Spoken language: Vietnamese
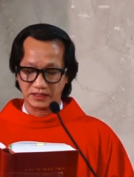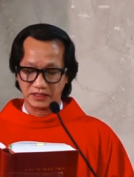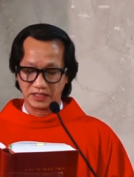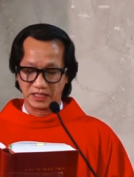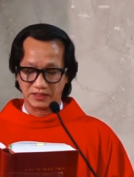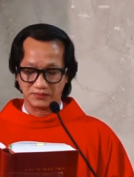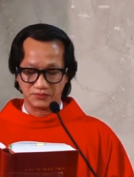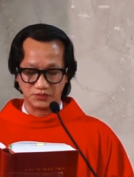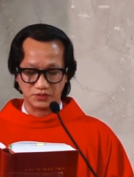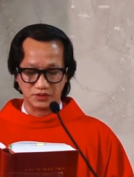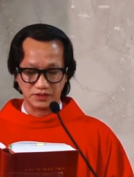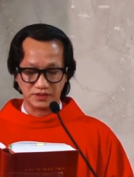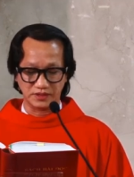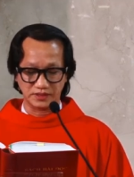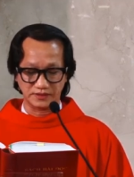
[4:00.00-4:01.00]
là
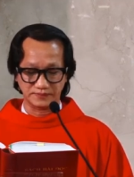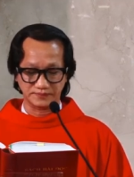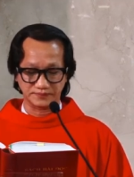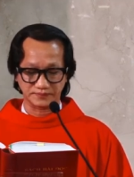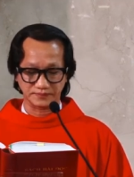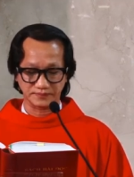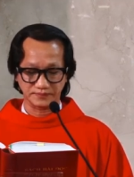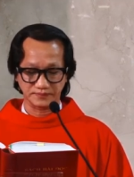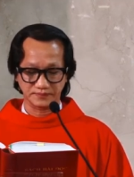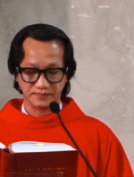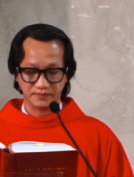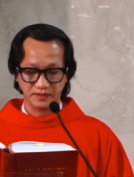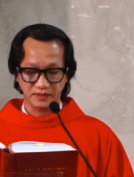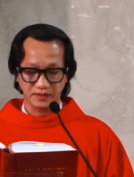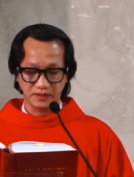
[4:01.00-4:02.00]
vua nữa.
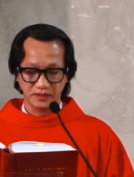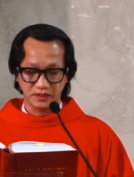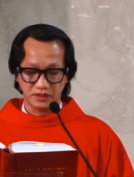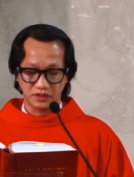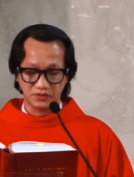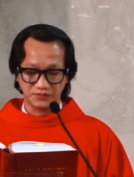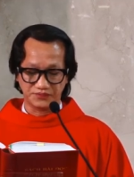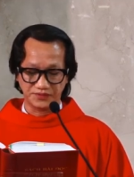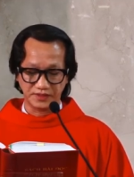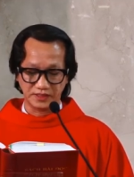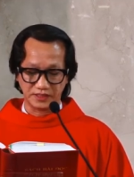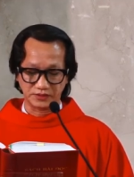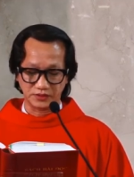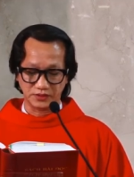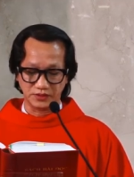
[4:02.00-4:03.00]
Ông
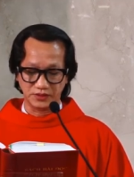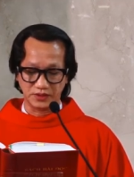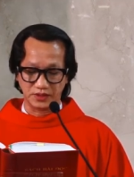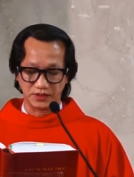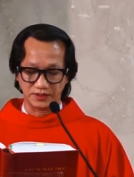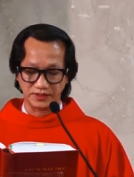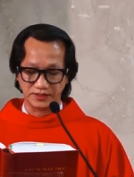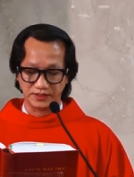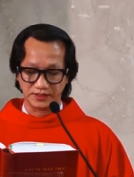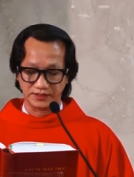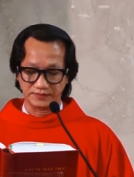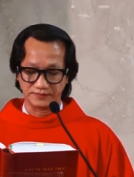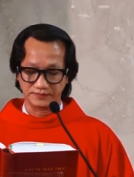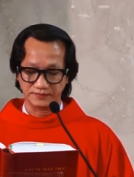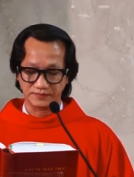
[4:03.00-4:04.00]
Phi-la-tô hỏi
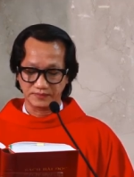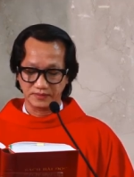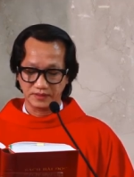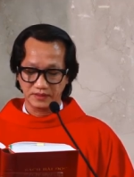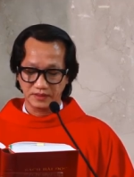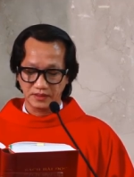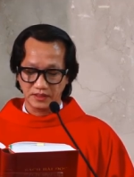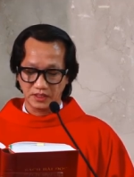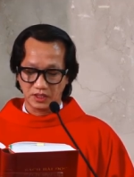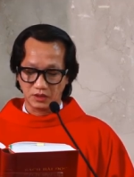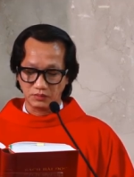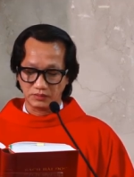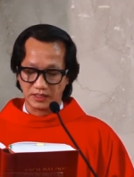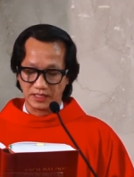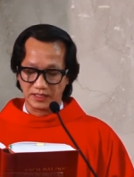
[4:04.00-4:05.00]
người,
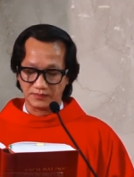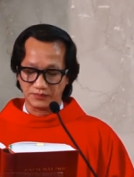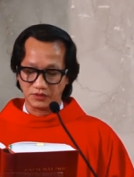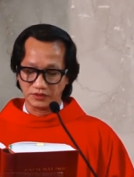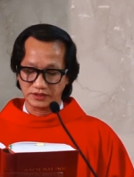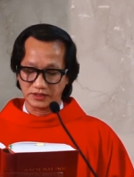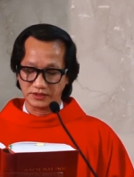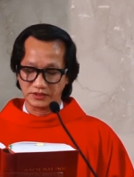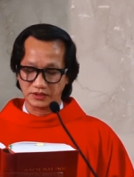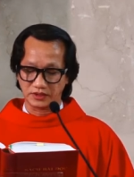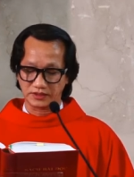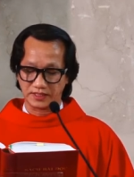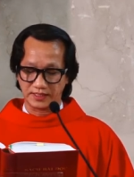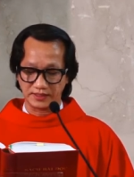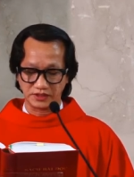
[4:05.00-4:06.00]
ông là vua dân
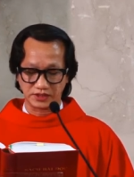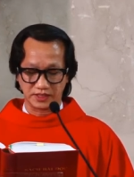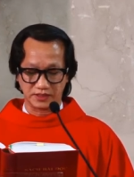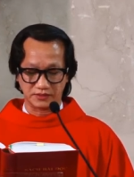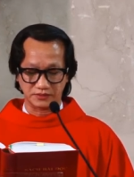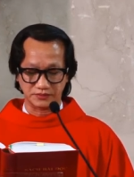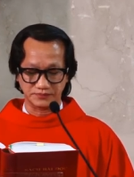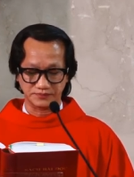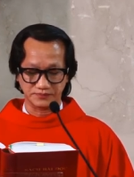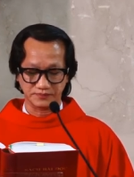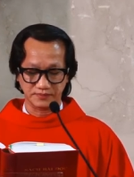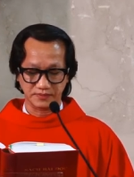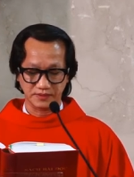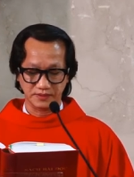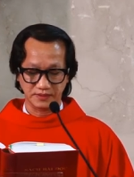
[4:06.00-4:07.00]
Do Thái sao?
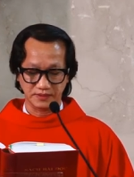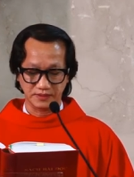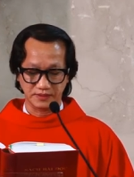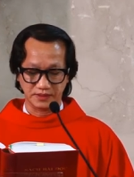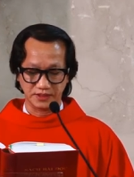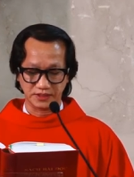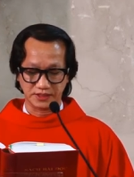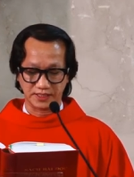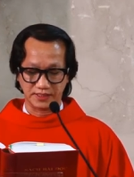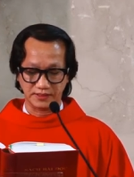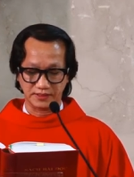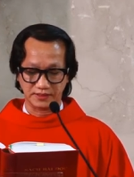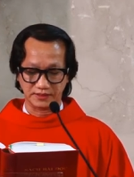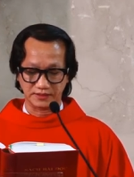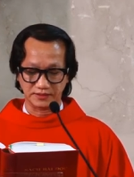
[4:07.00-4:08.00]
Người trả
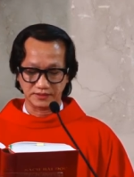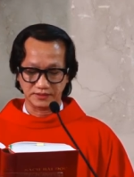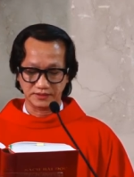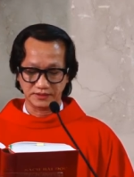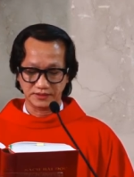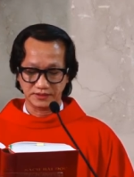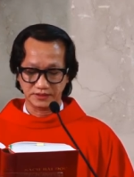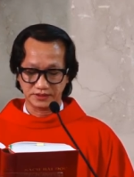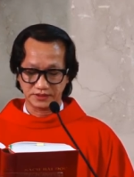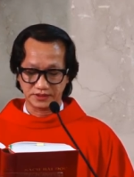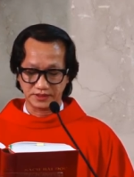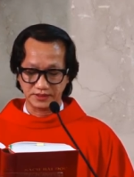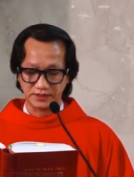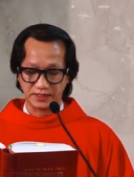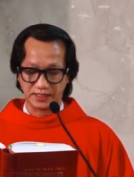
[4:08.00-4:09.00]
lời,
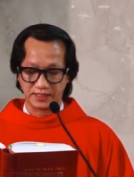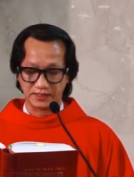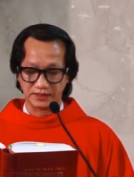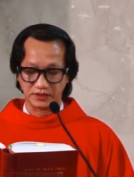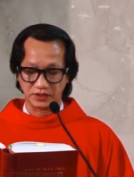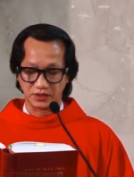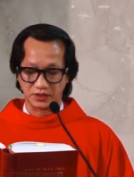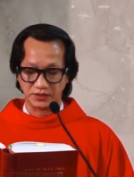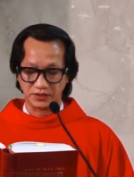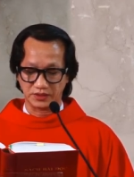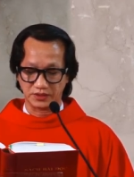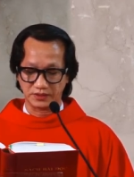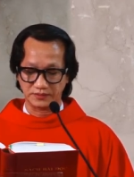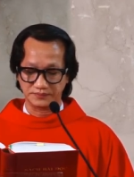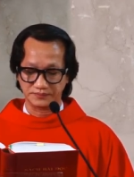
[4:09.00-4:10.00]
chính ngài nói
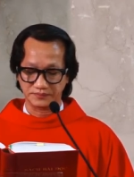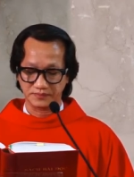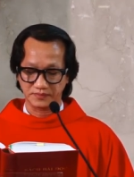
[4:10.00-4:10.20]
đó.